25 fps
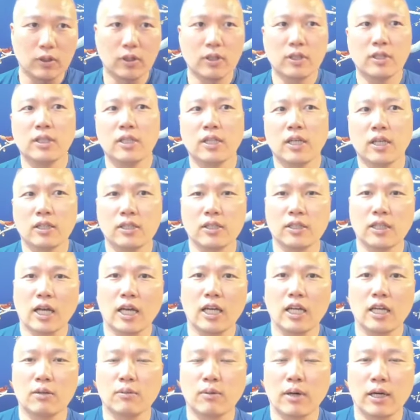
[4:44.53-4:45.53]
어린 게든
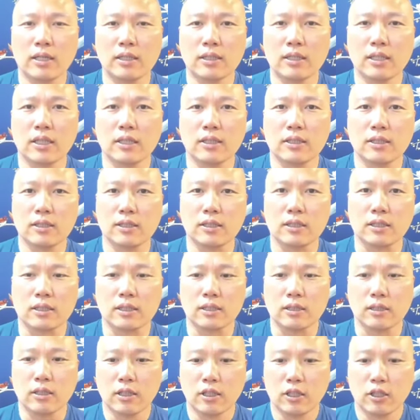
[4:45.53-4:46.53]
나이가 많은
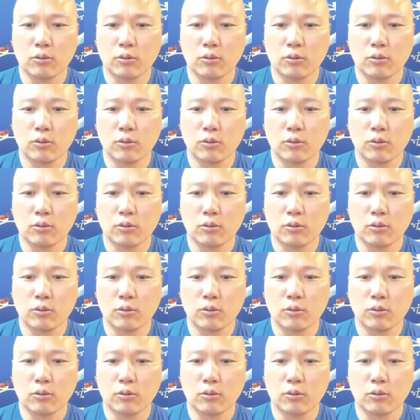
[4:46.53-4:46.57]
게든